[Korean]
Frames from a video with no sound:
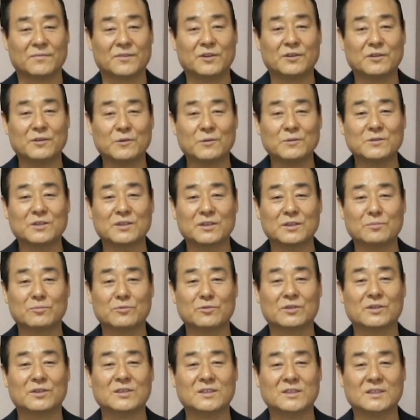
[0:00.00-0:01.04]
여리고성이
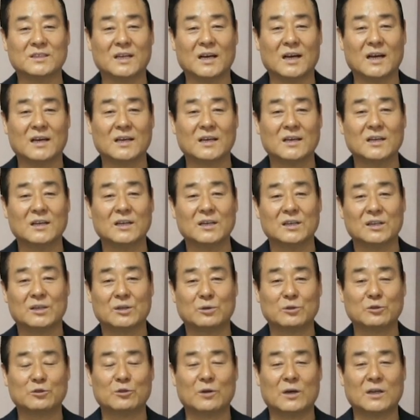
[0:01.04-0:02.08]
무너지자
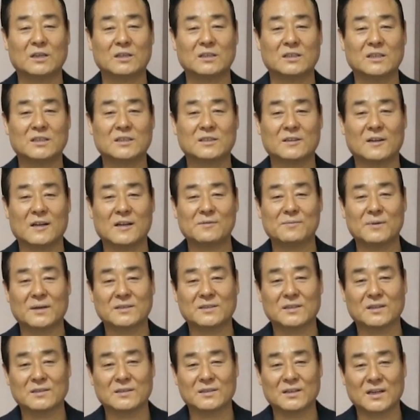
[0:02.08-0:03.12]
여호수아는 이스라엘
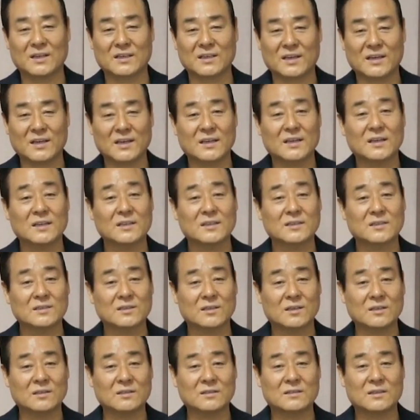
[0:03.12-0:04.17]
백성들에게
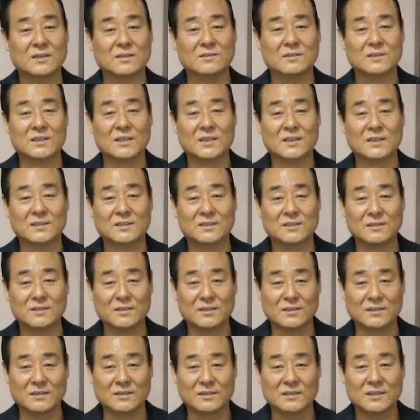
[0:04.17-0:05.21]
첫 전쟁의
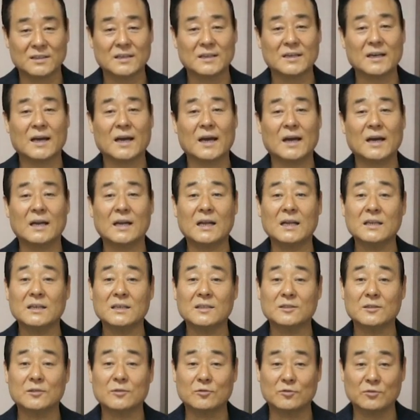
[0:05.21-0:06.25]
승리는
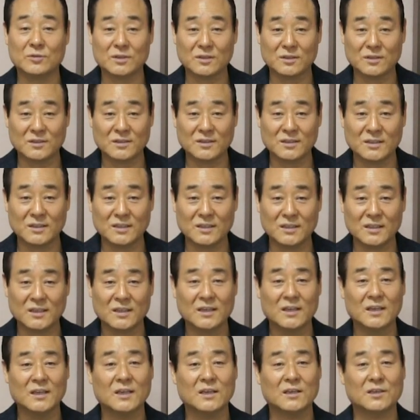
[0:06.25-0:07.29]
하나님께서 주신 것이니
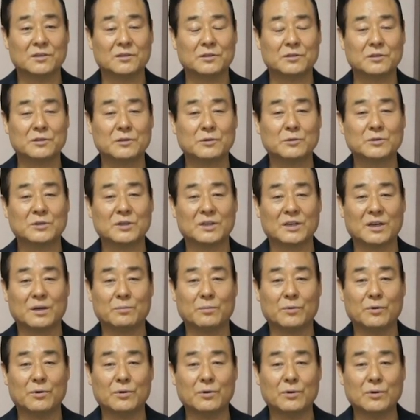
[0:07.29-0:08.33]
여리고성의
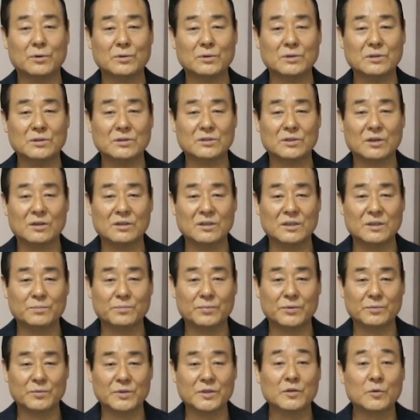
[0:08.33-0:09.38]
모든
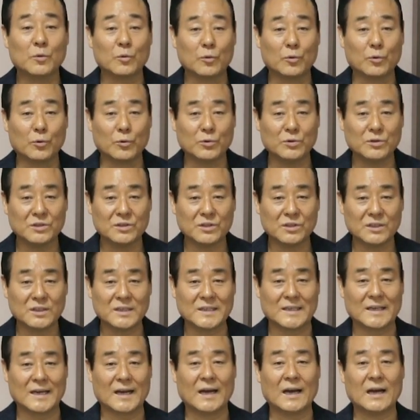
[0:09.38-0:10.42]
전리품은
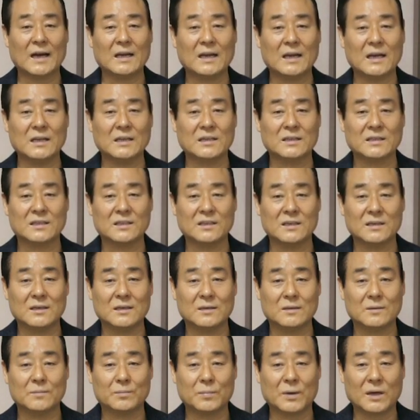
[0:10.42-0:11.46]
온전히
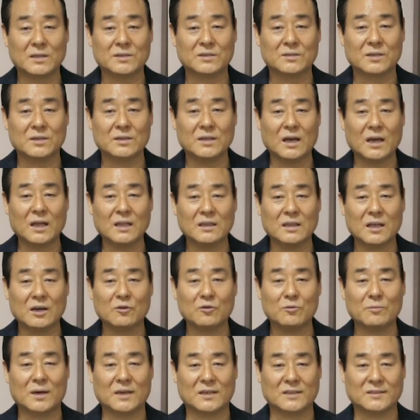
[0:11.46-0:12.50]
하나님께 바쳐야
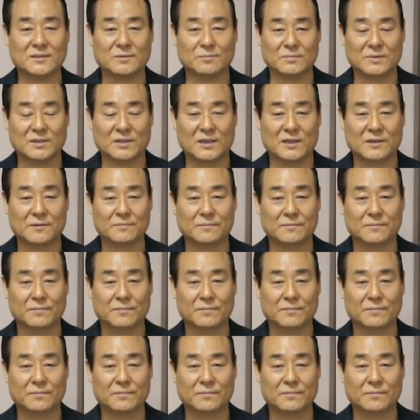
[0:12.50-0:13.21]
한다고 말했습니다.